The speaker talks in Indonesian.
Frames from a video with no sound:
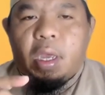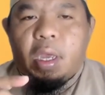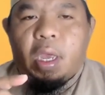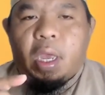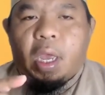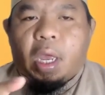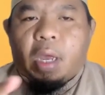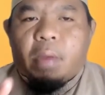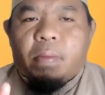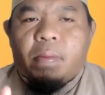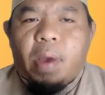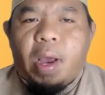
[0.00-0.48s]

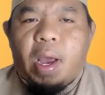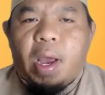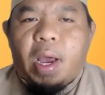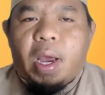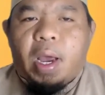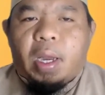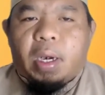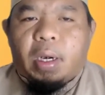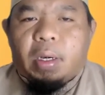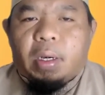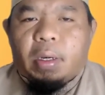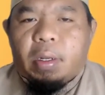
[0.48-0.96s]

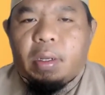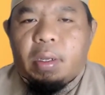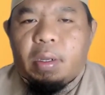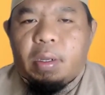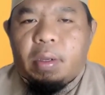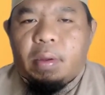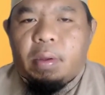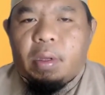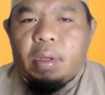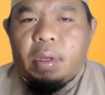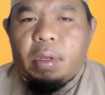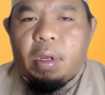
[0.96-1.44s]
ikhbar
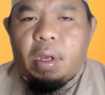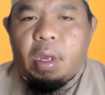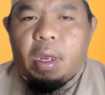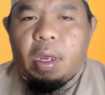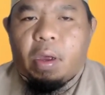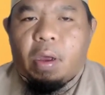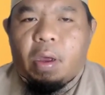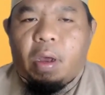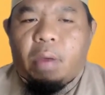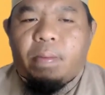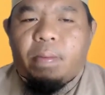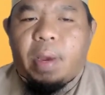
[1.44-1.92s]

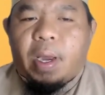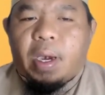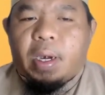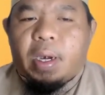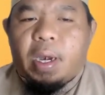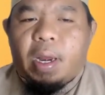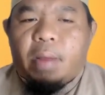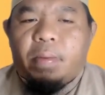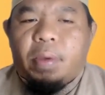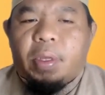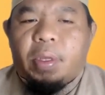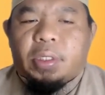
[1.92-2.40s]
khabar
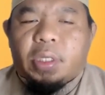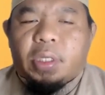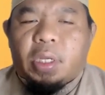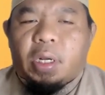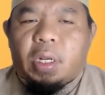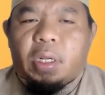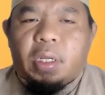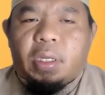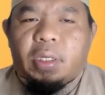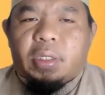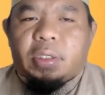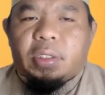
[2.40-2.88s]
Nabi
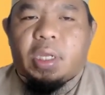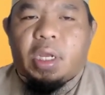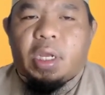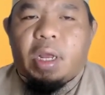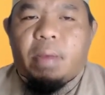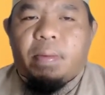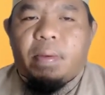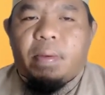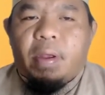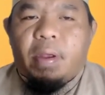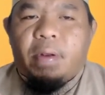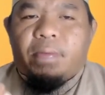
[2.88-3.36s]

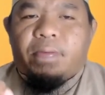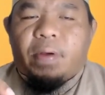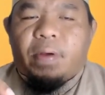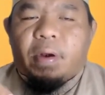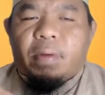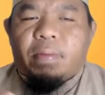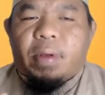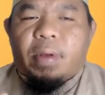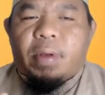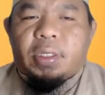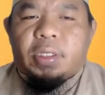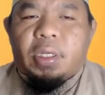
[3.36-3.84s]
SAW,
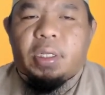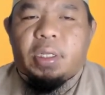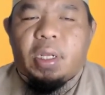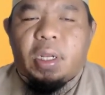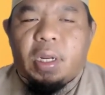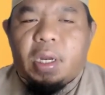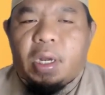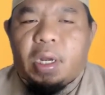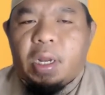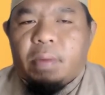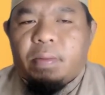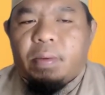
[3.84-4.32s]
informasi
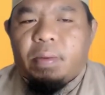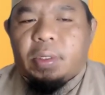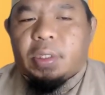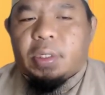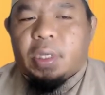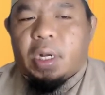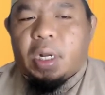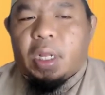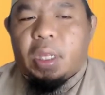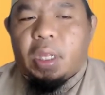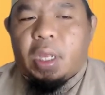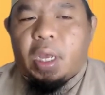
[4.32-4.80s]
dari Nabi
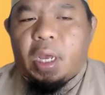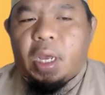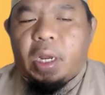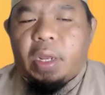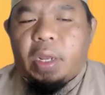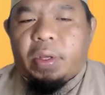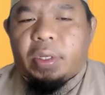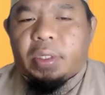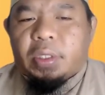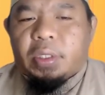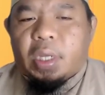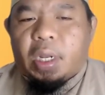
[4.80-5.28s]

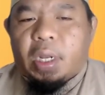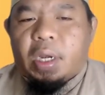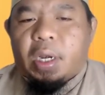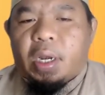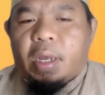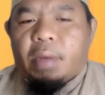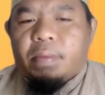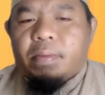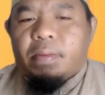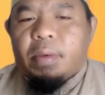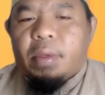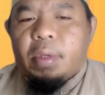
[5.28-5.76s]

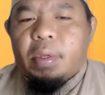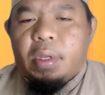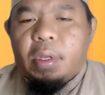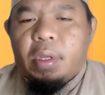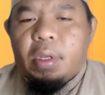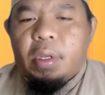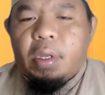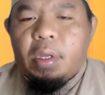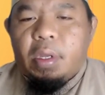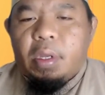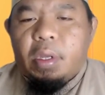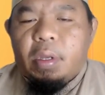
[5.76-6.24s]
SAW,
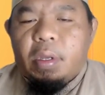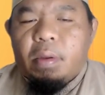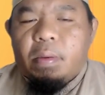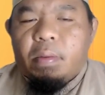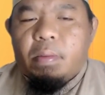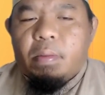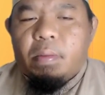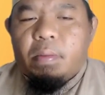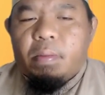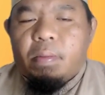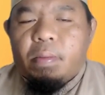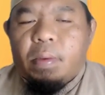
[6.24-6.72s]

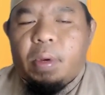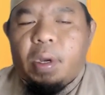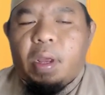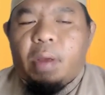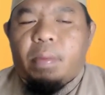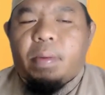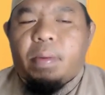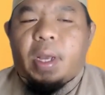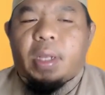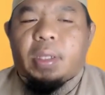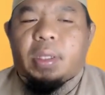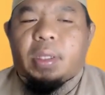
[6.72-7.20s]

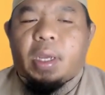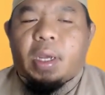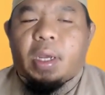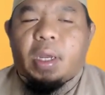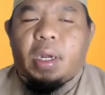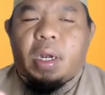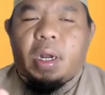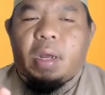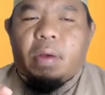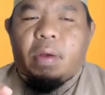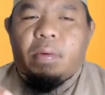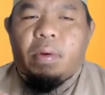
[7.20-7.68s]
beliau
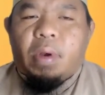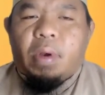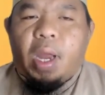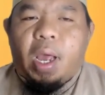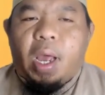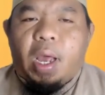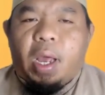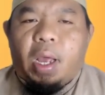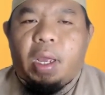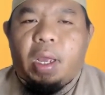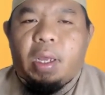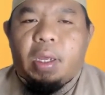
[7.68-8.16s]
mengatakan,
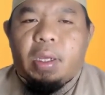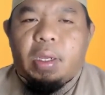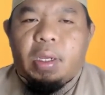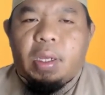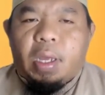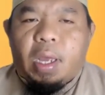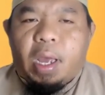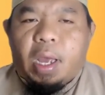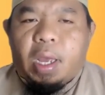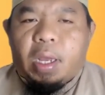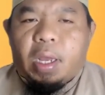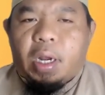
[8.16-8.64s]
Laula
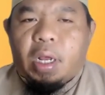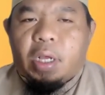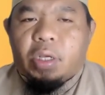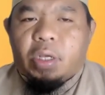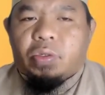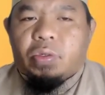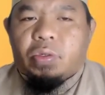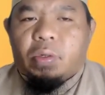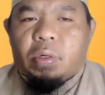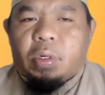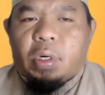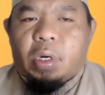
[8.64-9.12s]
an
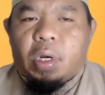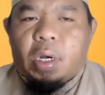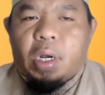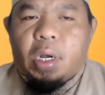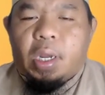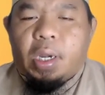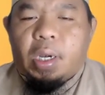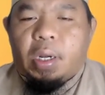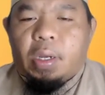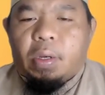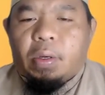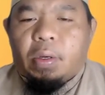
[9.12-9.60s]
asyukka
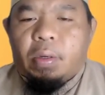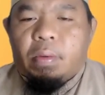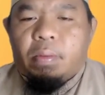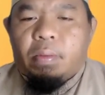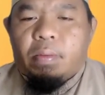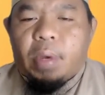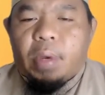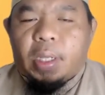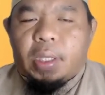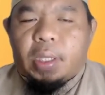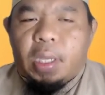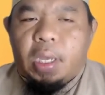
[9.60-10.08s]
ala
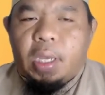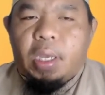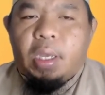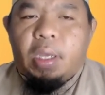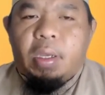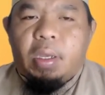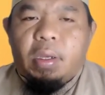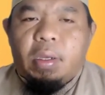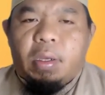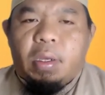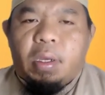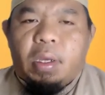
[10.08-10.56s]

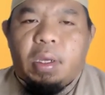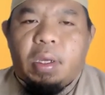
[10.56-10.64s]
ummati,